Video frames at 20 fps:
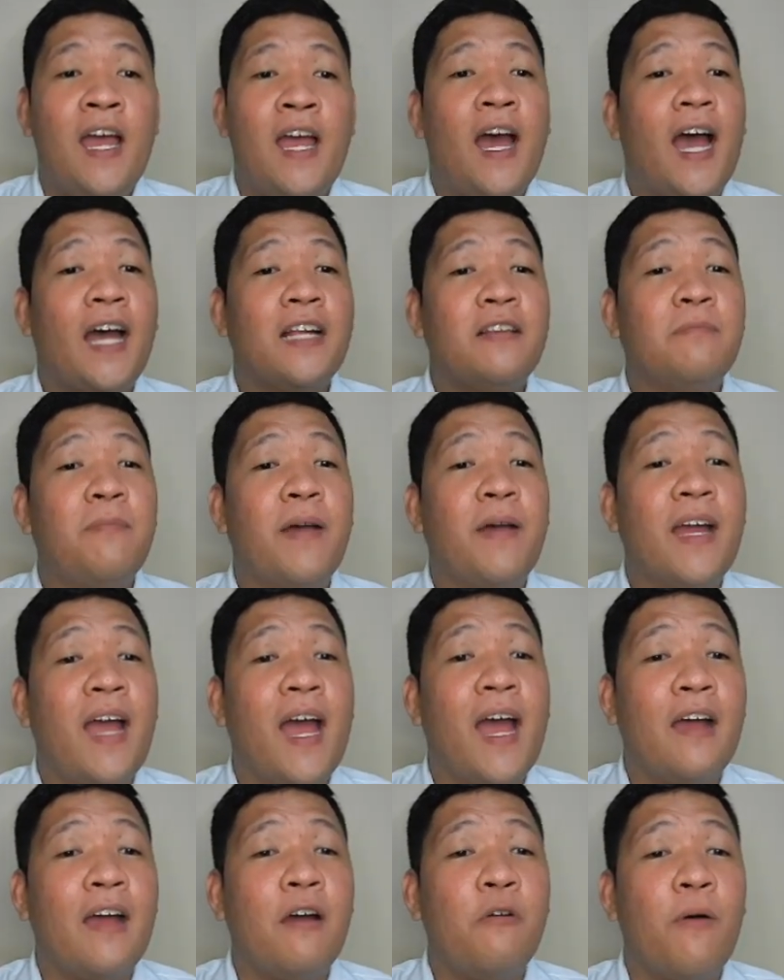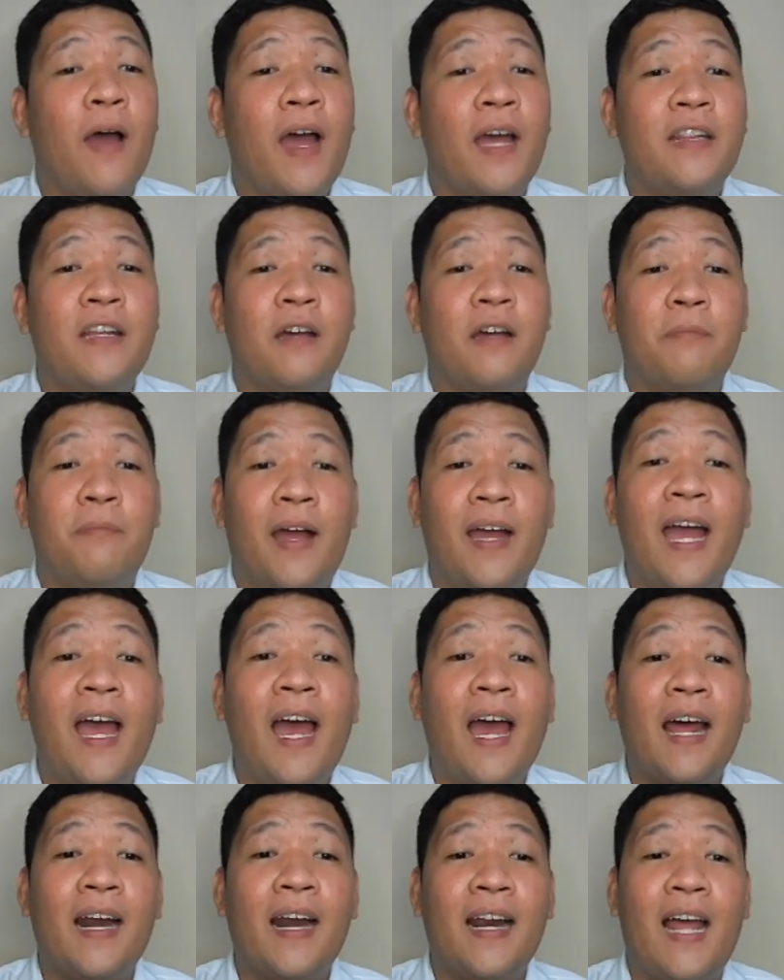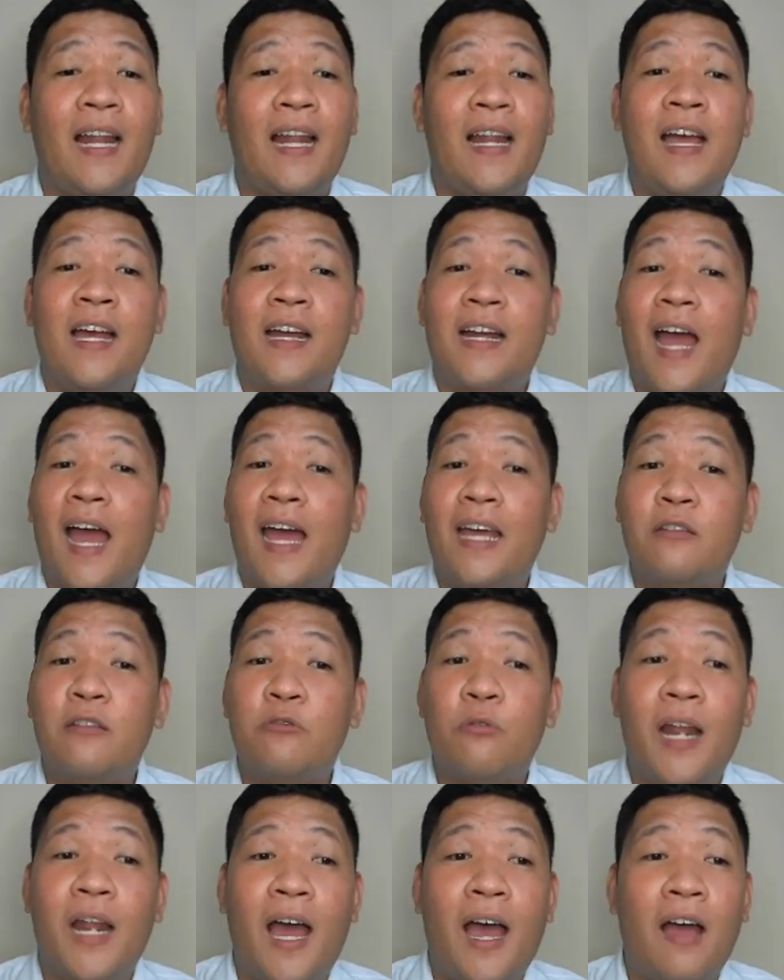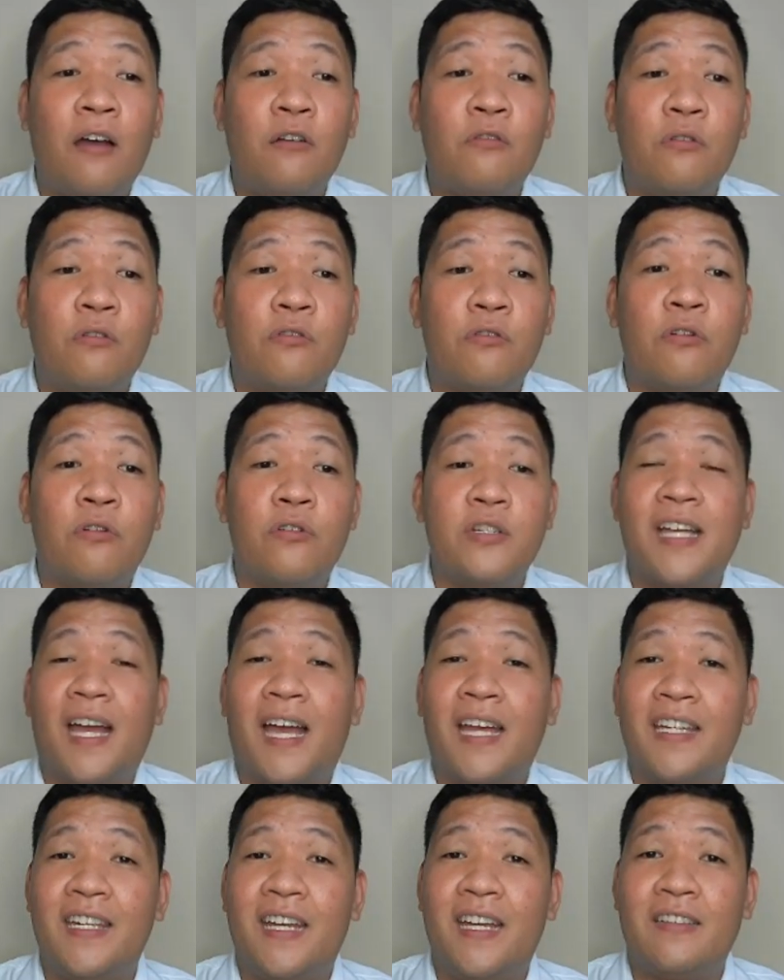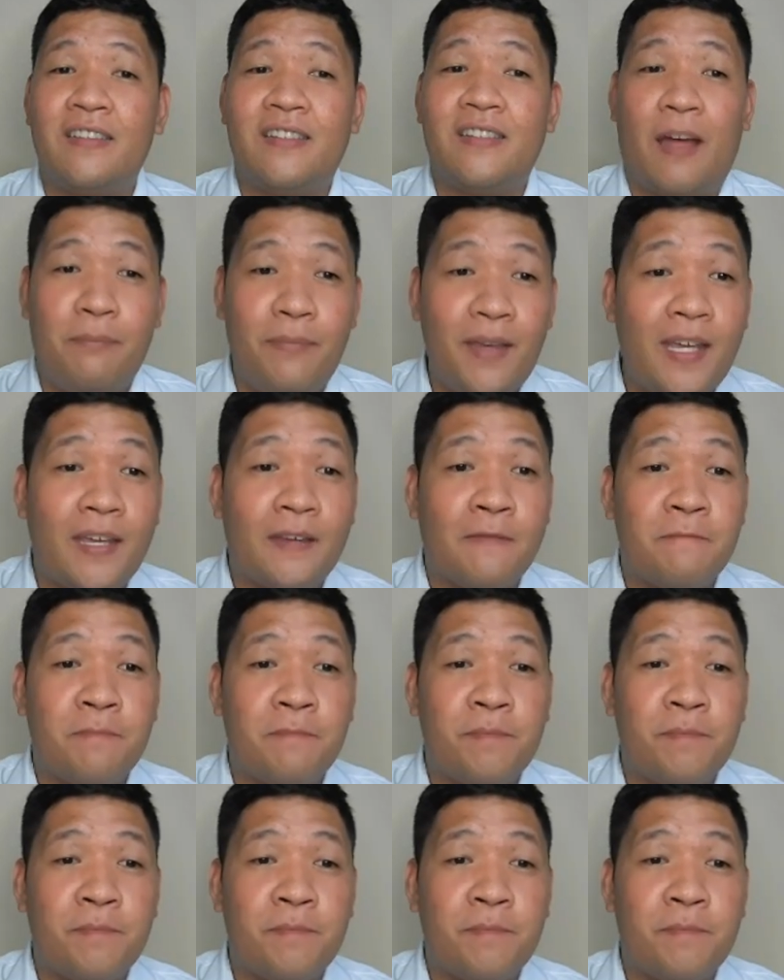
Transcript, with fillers: at magagawa ng mag-aaral kahit wala ang guro sa kanyang tabi.